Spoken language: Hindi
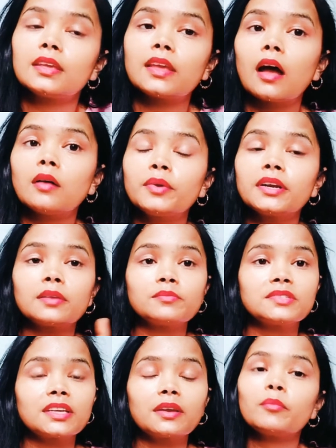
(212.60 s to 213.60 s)
यहाँ पर कम
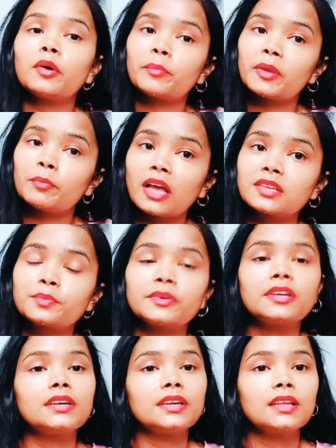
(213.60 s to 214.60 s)
से कम हमें पाँच
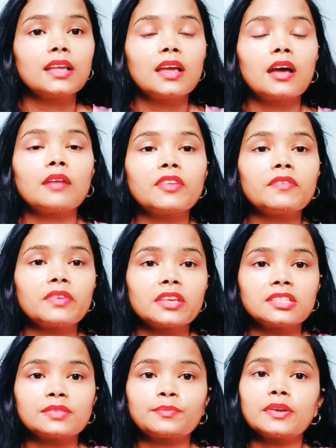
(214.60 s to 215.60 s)
मिनट अपने
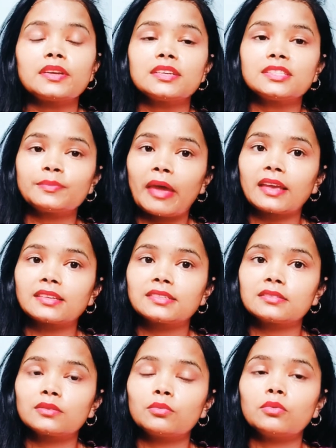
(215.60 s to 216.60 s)
फेस पर इस पैक
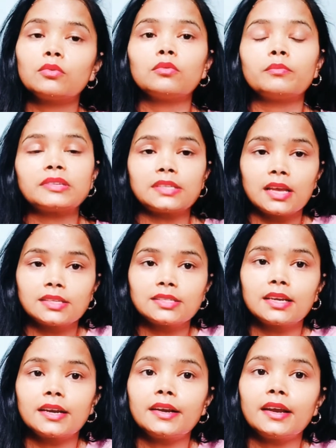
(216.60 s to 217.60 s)
को मसाज
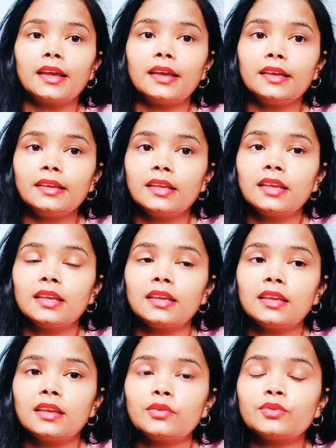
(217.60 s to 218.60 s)
करना है
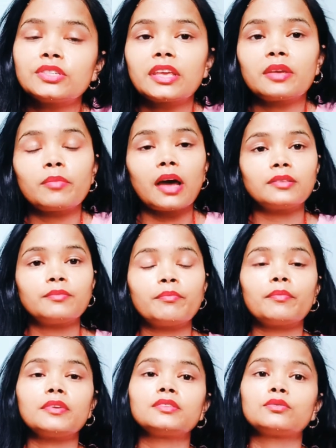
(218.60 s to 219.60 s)
उसके बाद
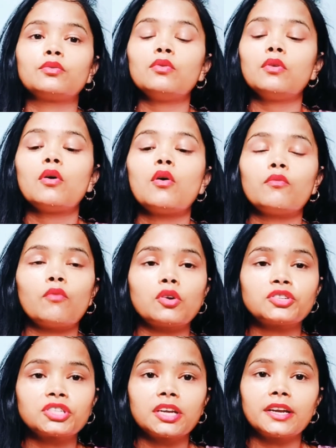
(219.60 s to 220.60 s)
इसको
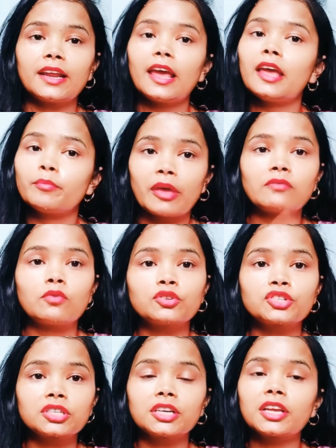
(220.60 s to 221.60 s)
वॉश करना है मैं
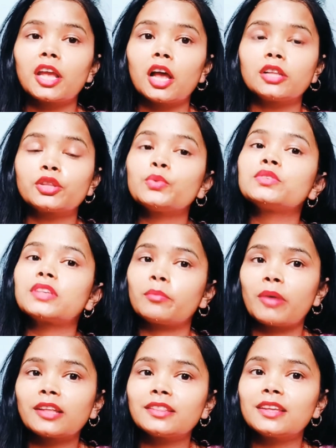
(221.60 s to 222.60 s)
वॉश करके आती हूँ उसके
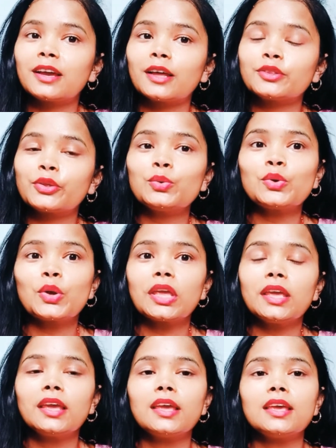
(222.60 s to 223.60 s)
बाद दिखाती हूँ कि
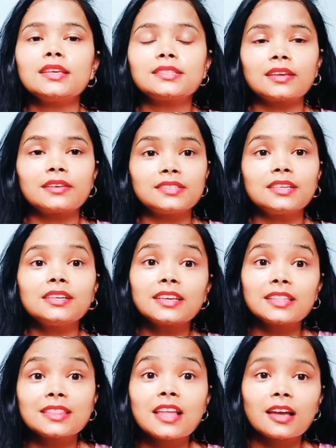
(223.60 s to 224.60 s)
इसका रिजल्ट
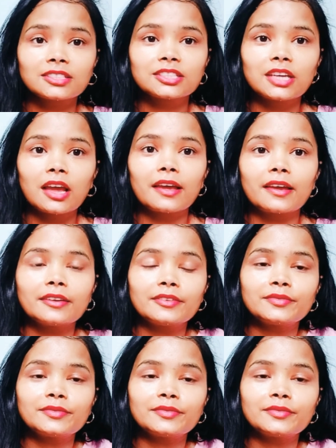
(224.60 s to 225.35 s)
कितना अच्छा है